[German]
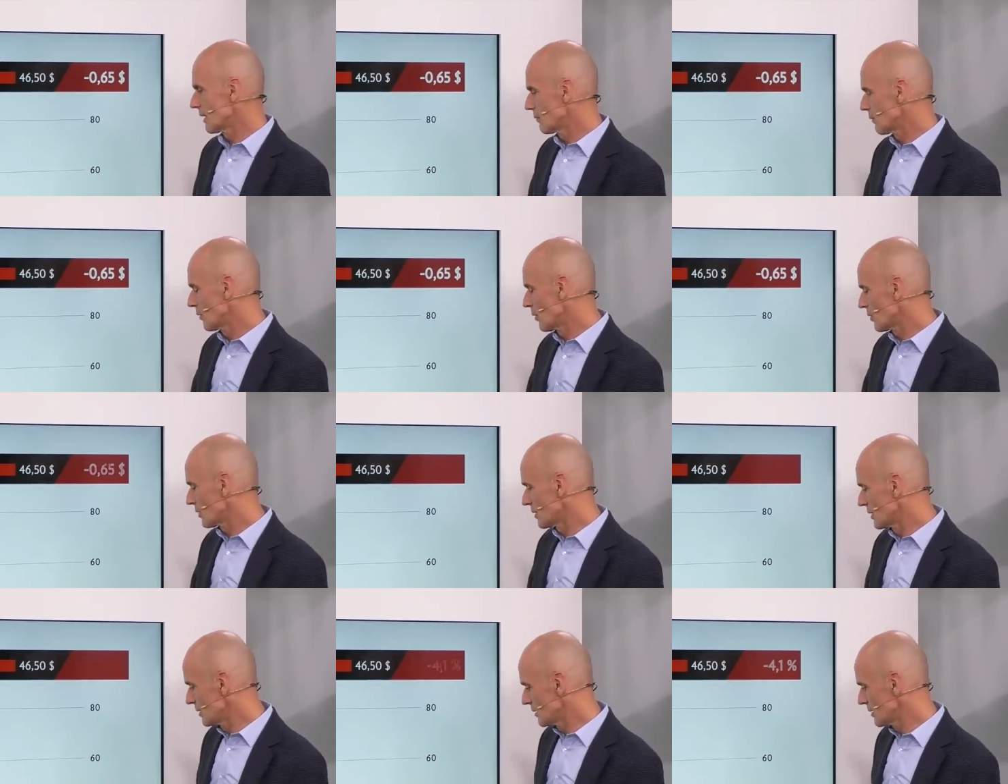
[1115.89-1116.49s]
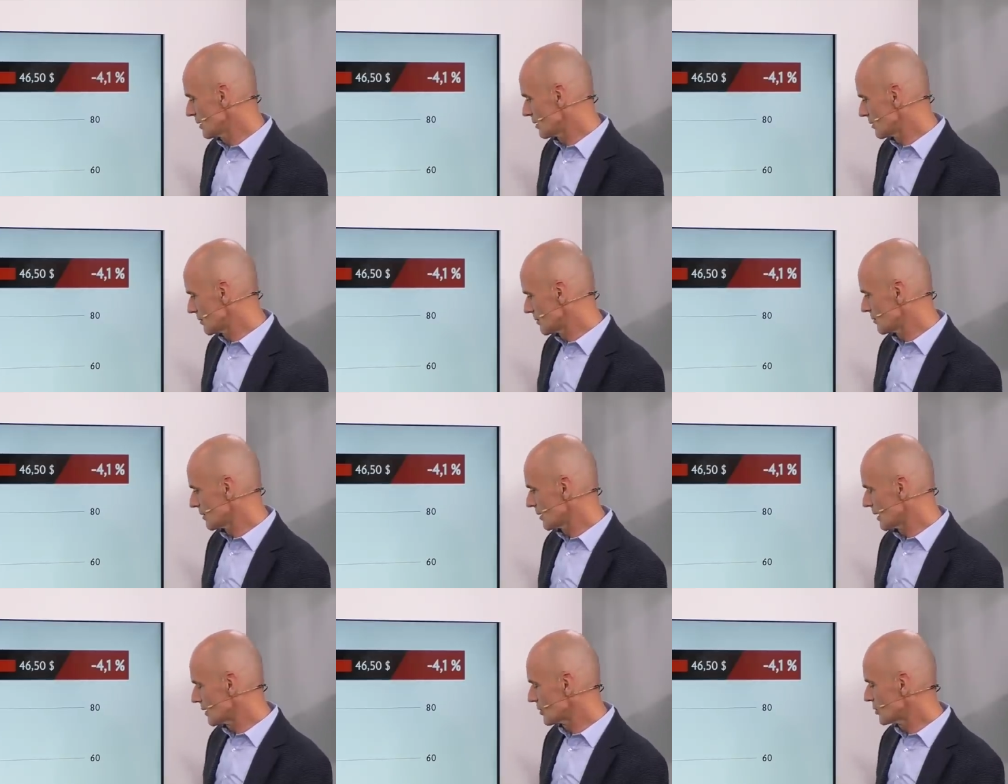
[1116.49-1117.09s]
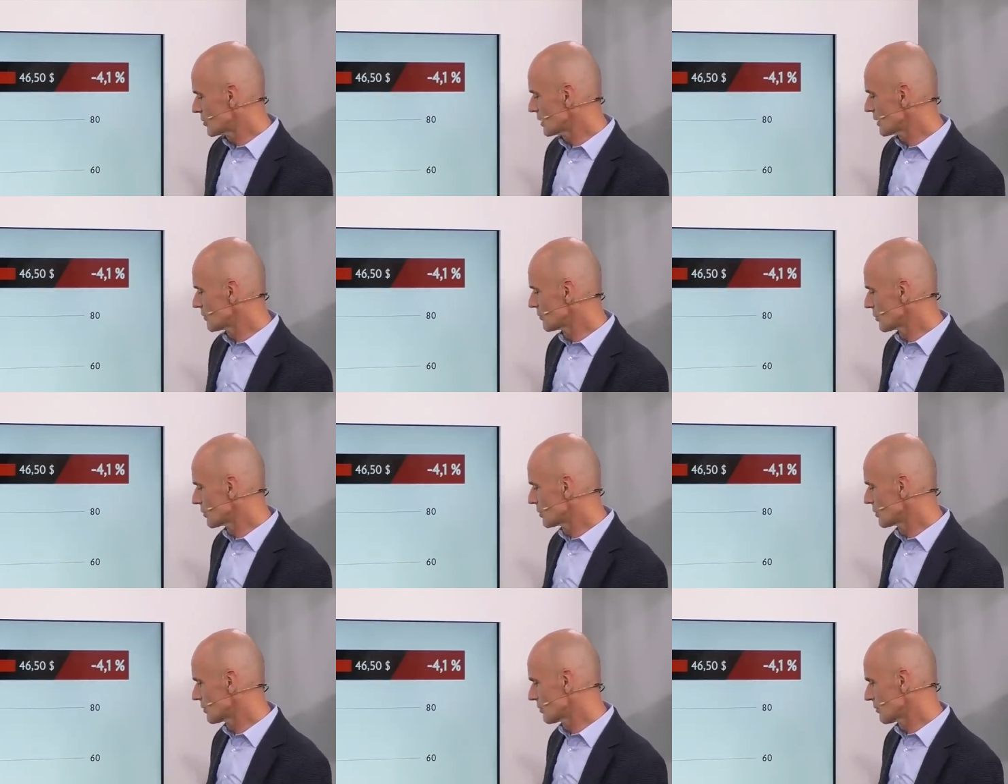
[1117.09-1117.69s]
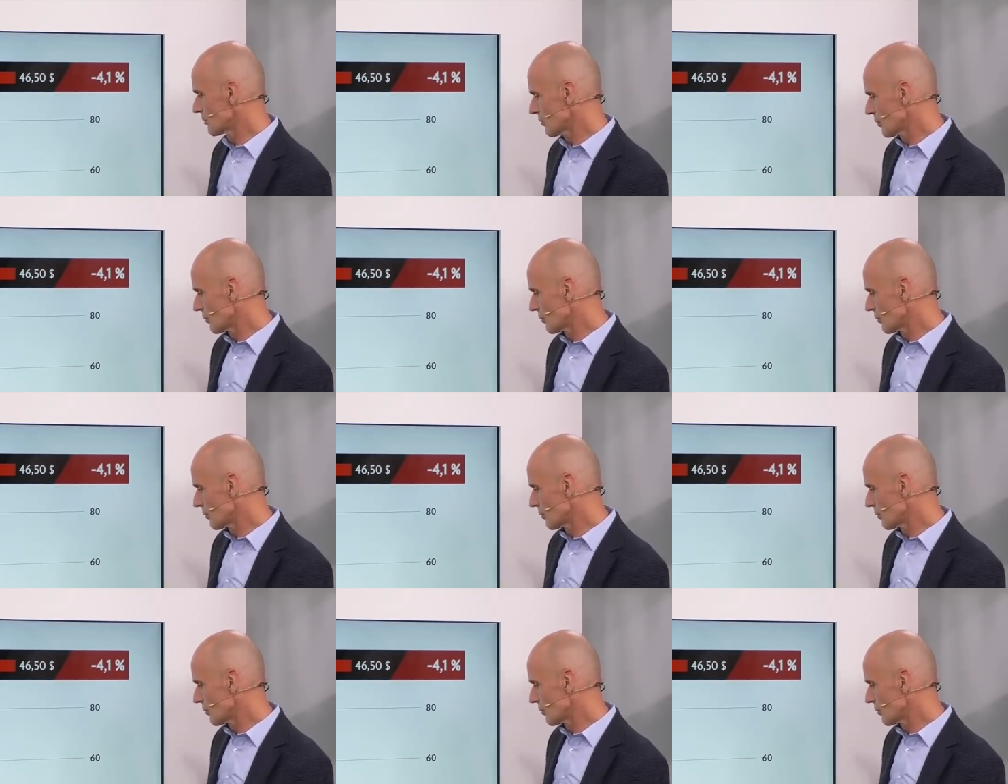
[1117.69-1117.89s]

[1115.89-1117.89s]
aber auch dieser Anstieg wurde